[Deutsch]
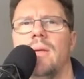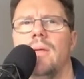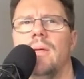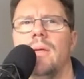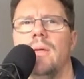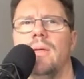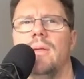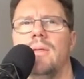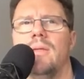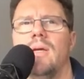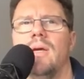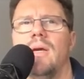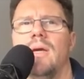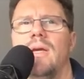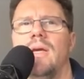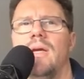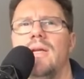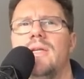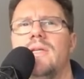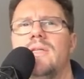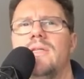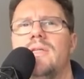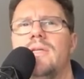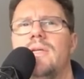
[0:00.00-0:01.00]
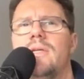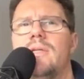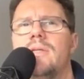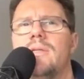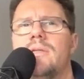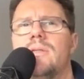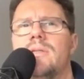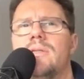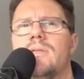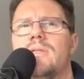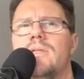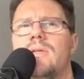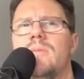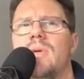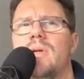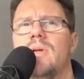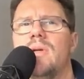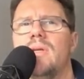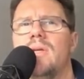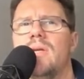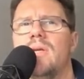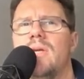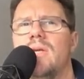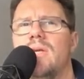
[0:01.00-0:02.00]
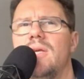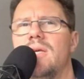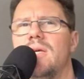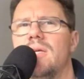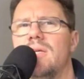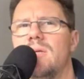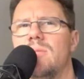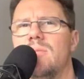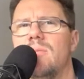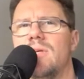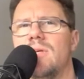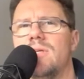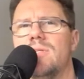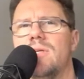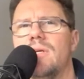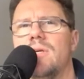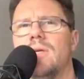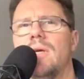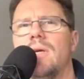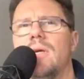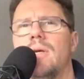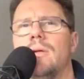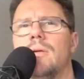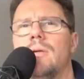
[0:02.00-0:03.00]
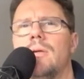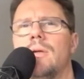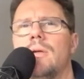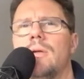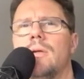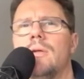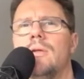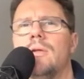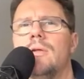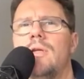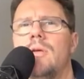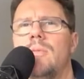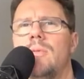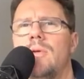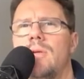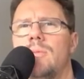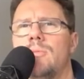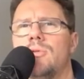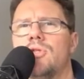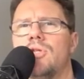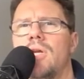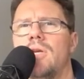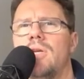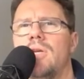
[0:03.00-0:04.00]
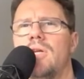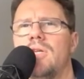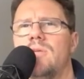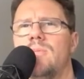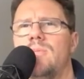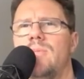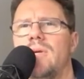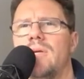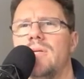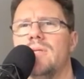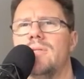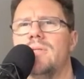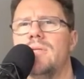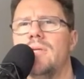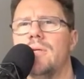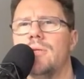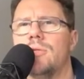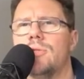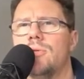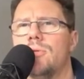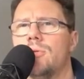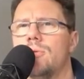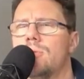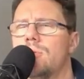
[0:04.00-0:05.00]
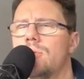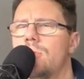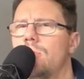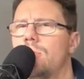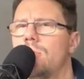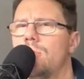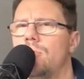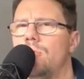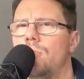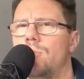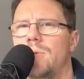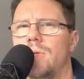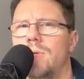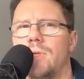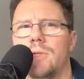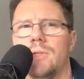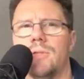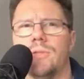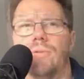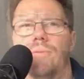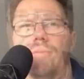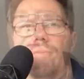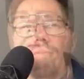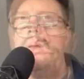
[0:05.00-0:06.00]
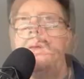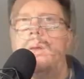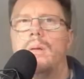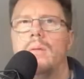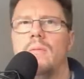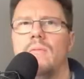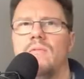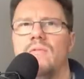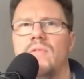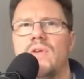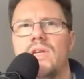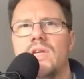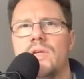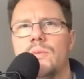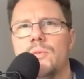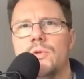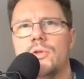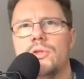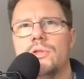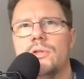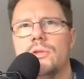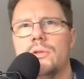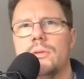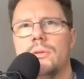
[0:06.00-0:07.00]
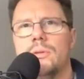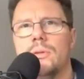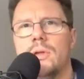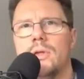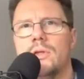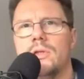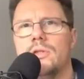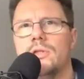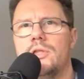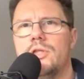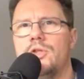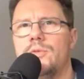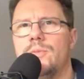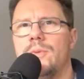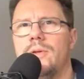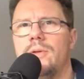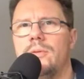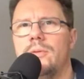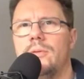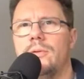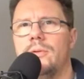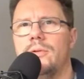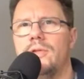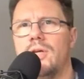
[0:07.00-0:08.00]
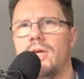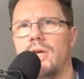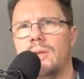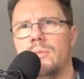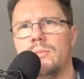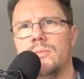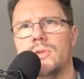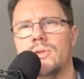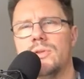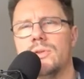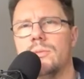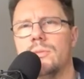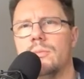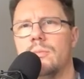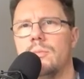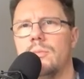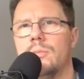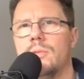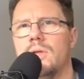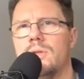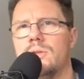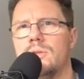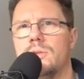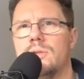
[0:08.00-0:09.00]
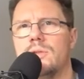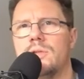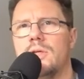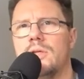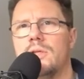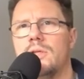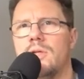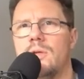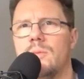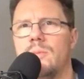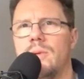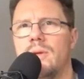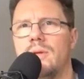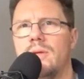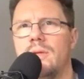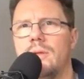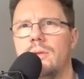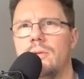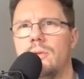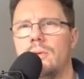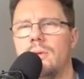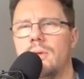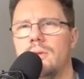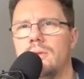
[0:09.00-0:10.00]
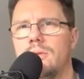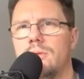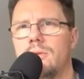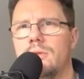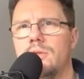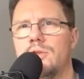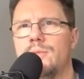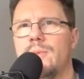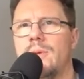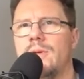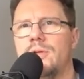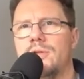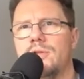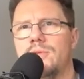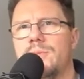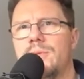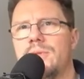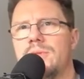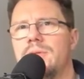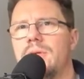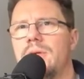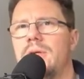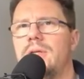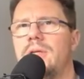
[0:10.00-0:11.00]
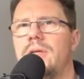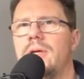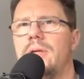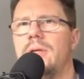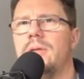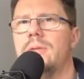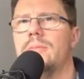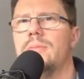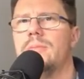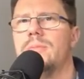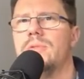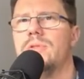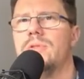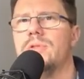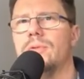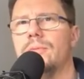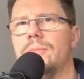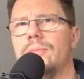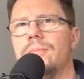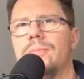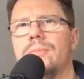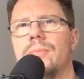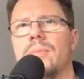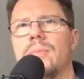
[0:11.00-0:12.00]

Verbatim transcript: In der Realität sieht man hier den Plastikring, der bei dem Standard BNC-Anschluss auch üblich ist wenn ich möchte, kann ich die Spannung auch direkt messen. dazu zeichne ich mal hier noch ein Spannungsmessgerät ein. So.